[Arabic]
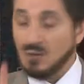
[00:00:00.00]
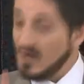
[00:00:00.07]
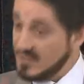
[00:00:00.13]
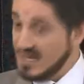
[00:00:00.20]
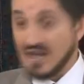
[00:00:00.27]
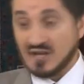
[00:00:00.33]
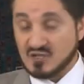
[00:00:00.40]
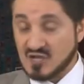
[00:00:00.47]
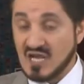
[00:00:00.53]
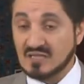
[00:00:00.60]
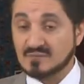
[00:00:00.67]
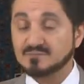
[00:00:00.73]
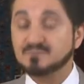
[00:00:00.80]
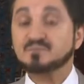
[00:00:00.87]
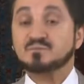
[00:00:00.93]
قالوا هذا
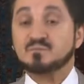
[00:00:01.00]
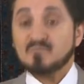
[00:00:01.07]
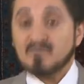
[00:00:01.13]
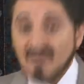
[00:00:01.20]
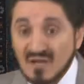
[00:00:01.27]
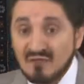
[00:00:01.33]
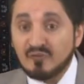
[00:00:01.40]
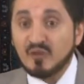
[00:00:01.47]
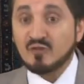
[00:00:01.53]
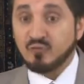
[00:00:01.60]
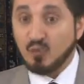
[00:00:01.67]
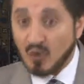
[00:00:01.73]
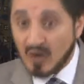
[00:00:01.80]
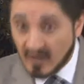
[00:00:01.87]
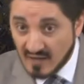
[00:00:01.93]
الأرجح في
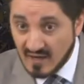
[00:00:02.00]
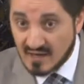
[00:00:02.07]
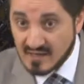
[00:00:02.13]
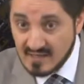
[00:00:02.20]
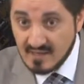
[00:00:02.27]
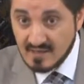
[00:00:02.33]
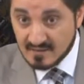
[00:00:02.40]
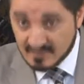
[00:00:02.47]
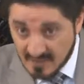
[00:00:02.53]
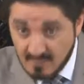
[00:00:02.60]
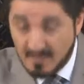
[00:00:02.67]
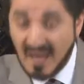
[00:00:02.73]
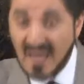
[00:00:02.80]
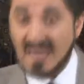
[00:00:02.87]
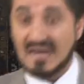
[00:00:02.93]
فقراء
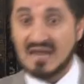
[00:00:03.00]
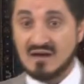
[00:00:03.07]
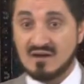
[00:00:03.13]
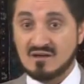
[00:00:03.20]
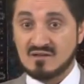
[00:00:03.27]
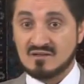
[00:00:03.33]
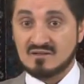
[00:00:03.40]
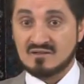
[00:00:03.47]
المحلة